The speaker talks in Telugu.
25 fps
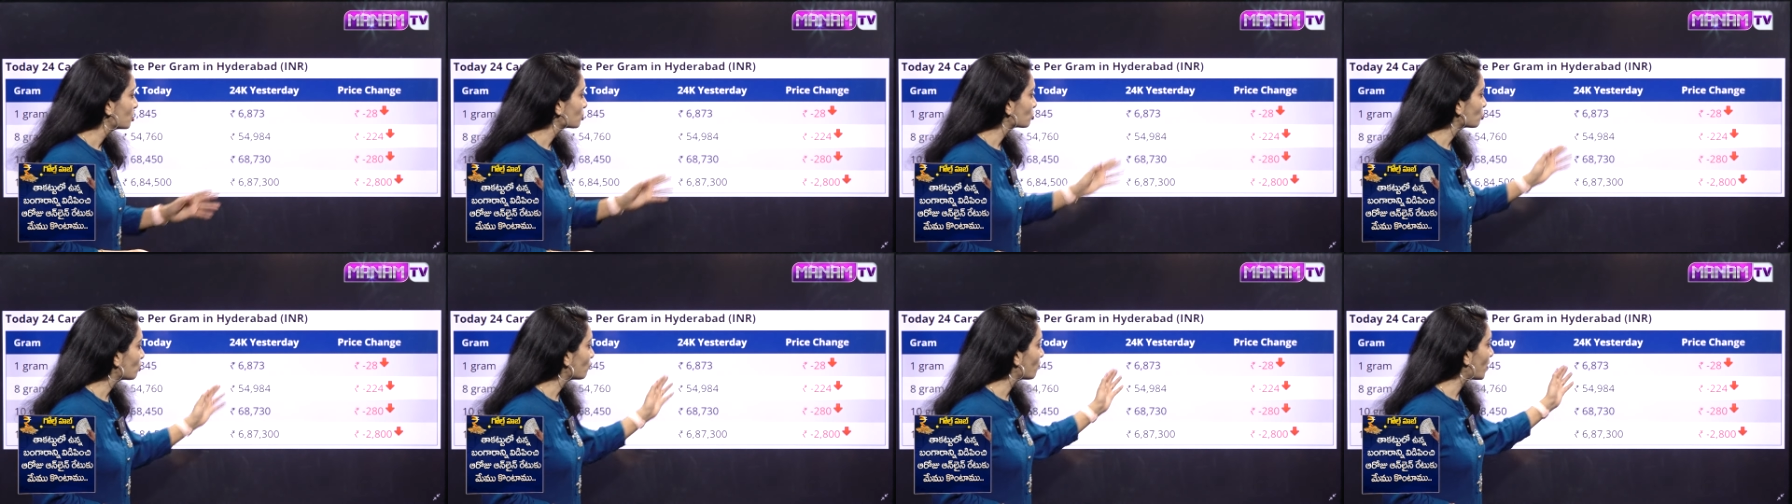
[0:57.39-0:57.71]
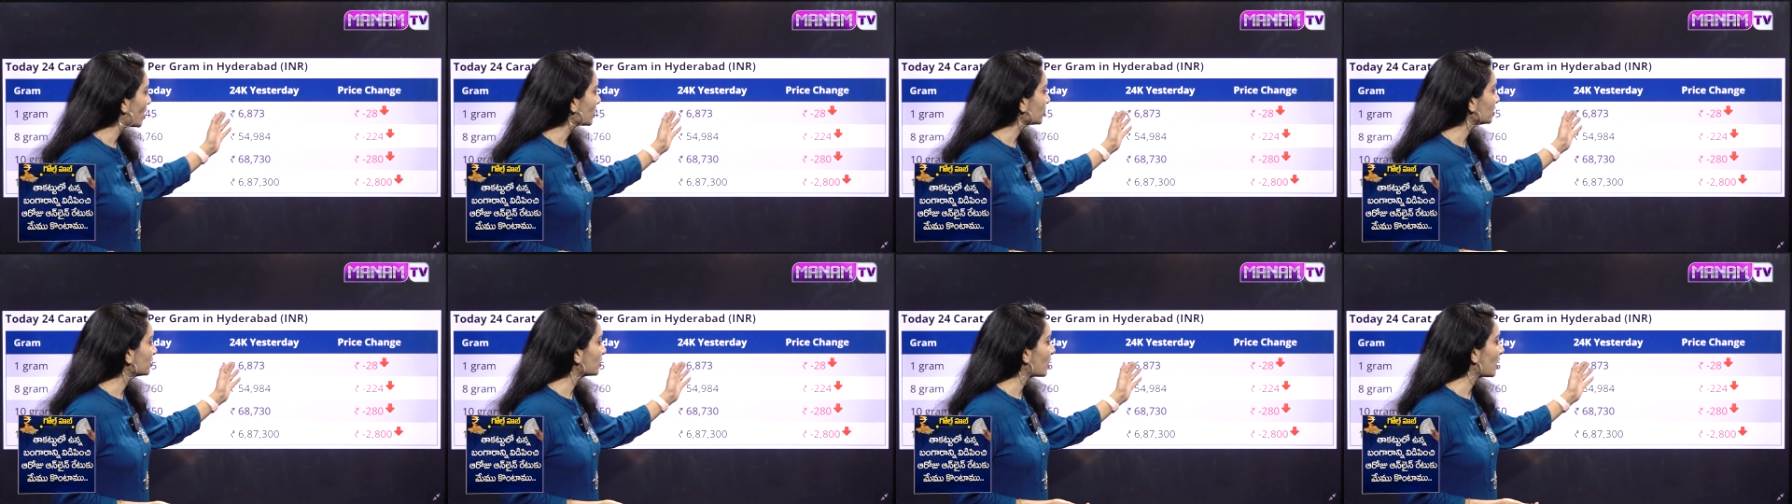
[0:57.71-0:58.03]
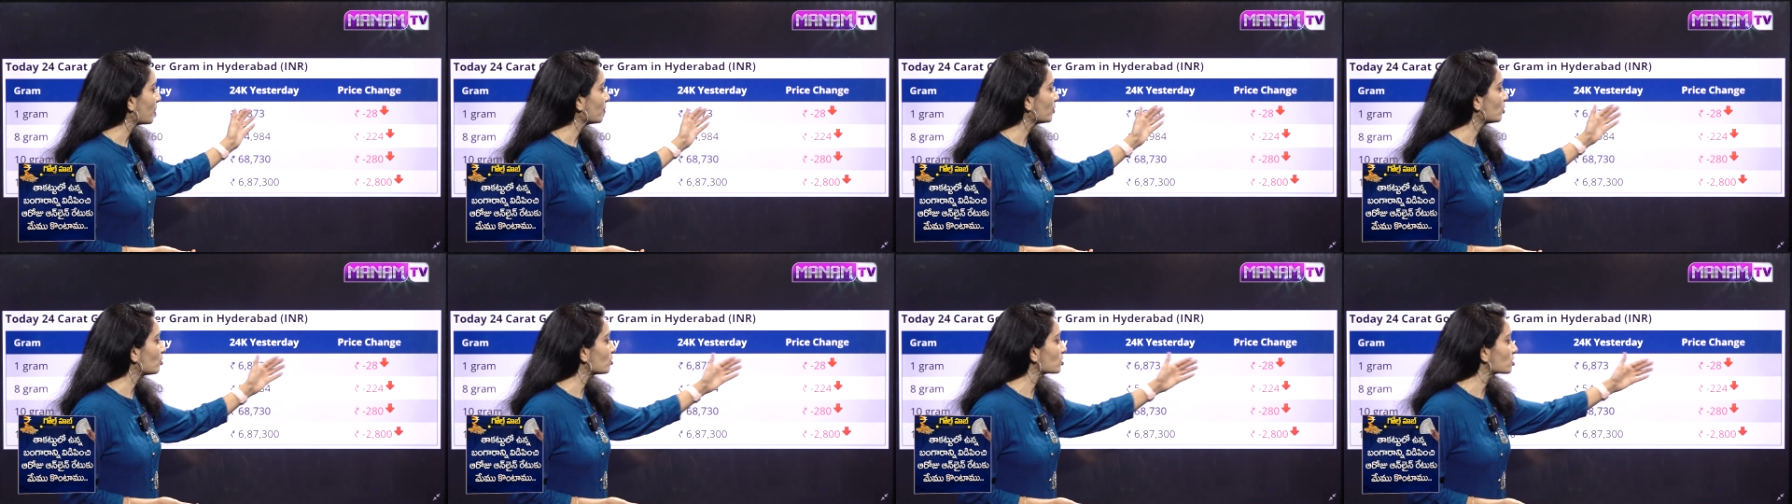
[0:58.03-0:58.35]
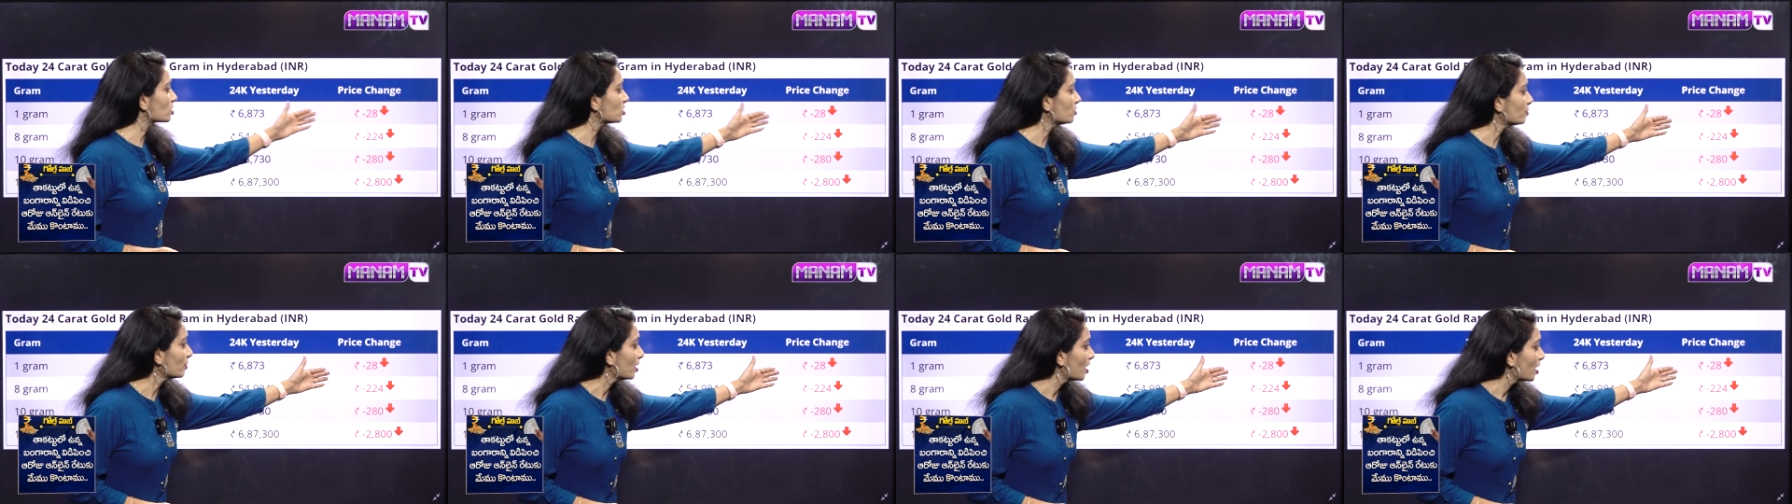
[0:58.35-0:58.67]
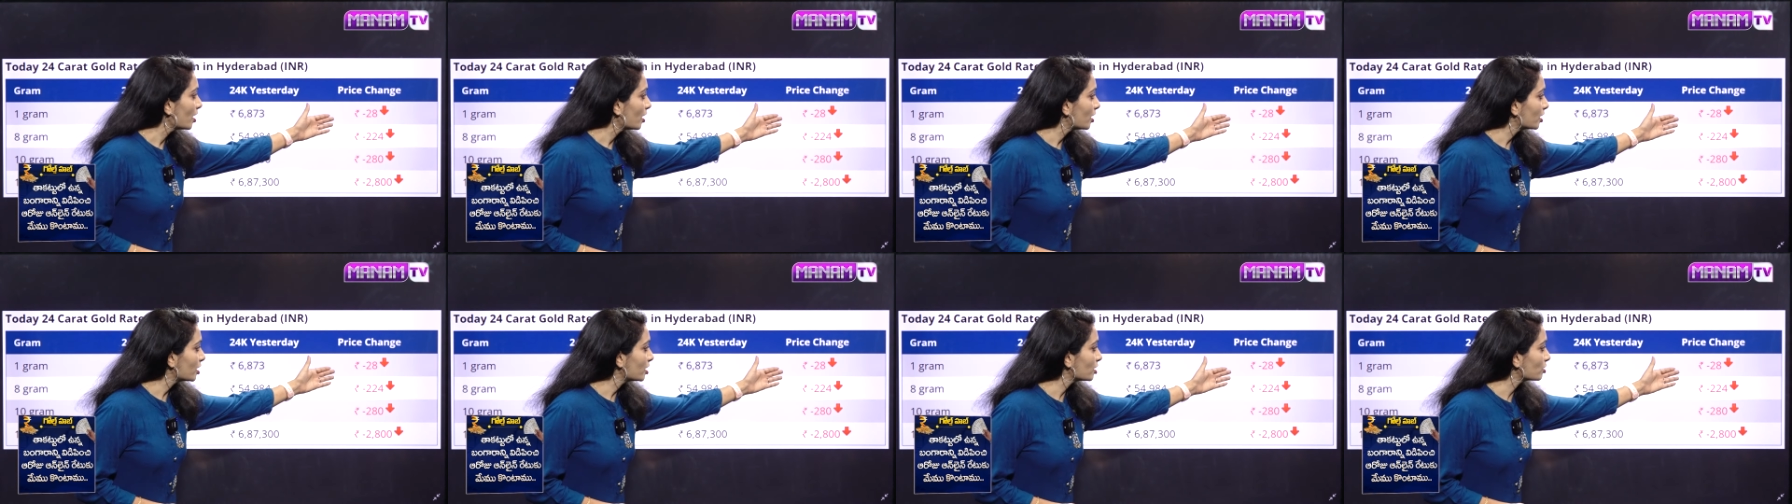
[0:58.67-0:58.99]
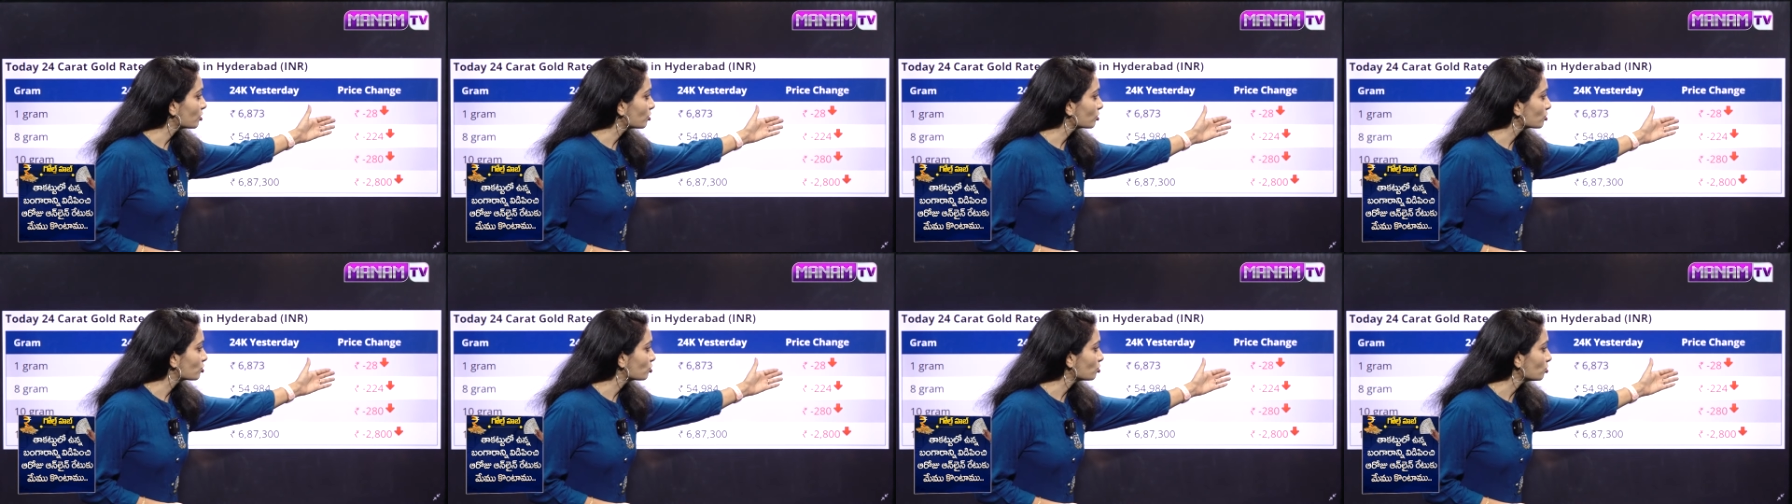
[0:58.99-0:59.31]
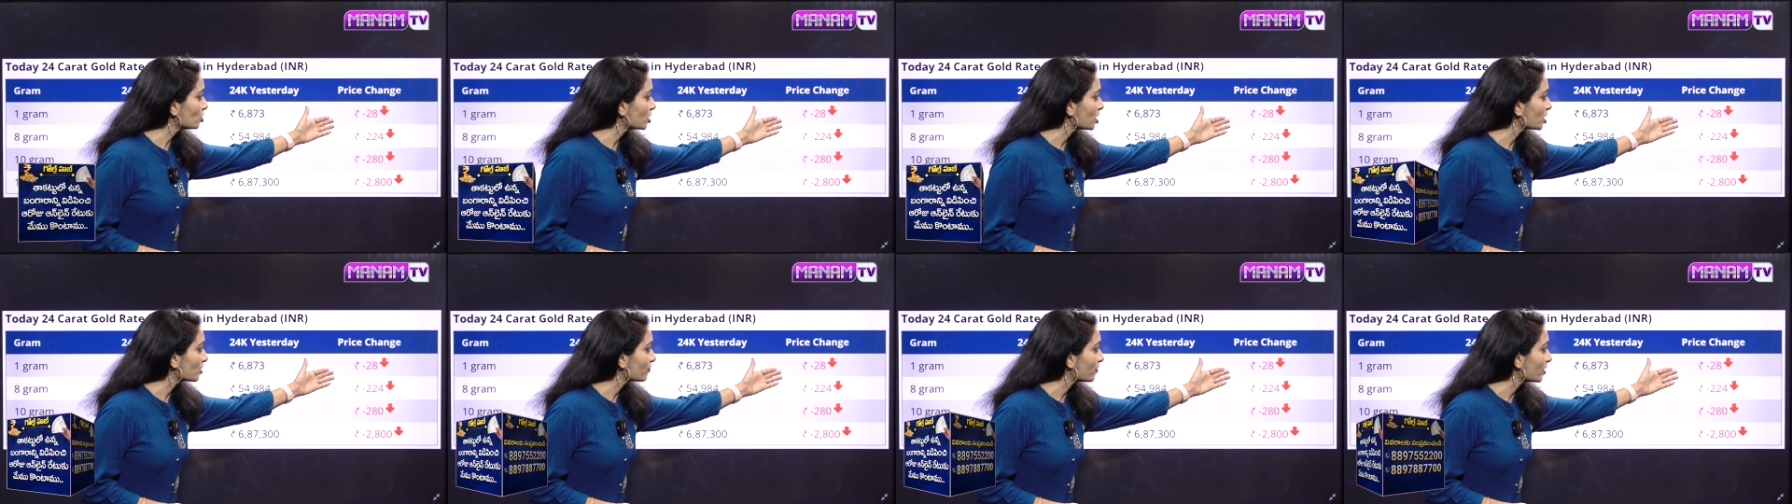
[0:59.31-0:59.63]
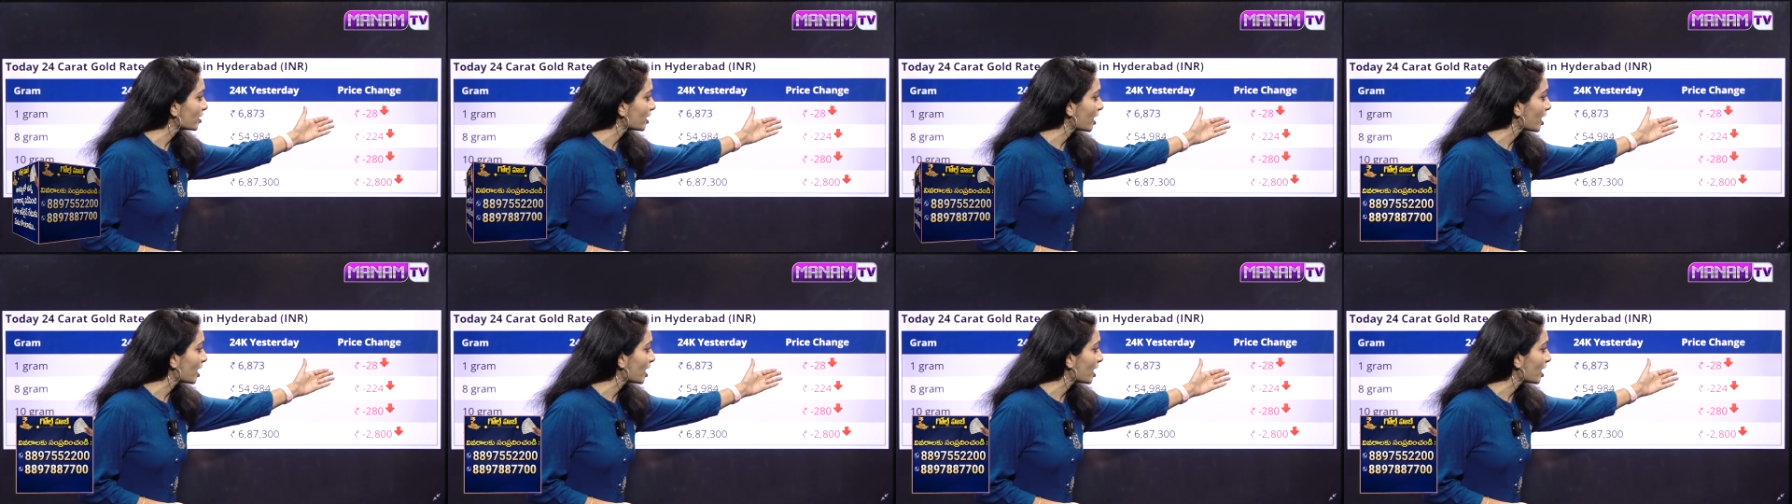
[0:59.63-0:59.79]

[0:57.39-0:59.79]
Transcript: సో వన్ గ్రామ్ కోసం ఈరోజు ఇరవై